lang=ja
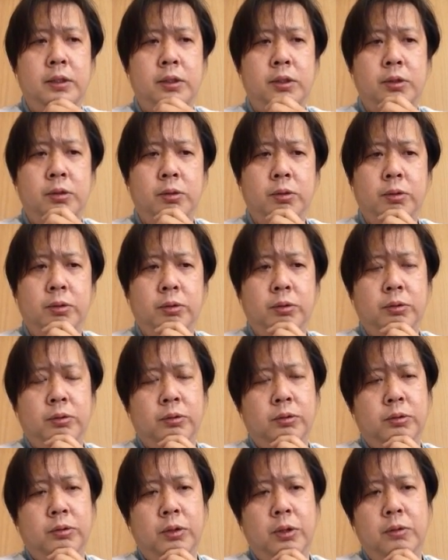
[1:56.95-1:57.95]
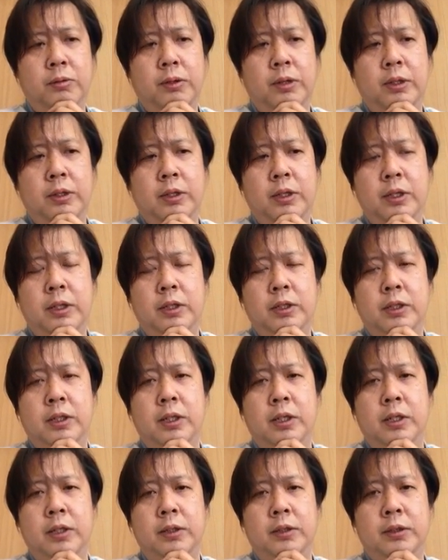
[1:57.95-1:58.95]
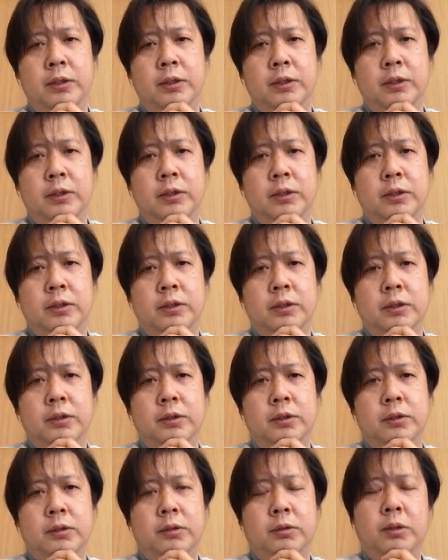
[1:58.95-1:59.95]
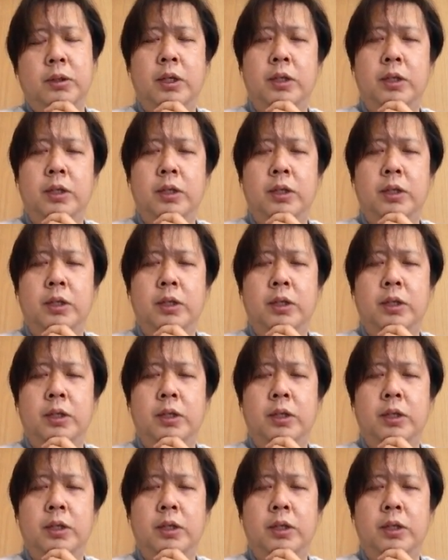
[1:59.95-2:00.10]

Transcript: ちょっとこれは何かお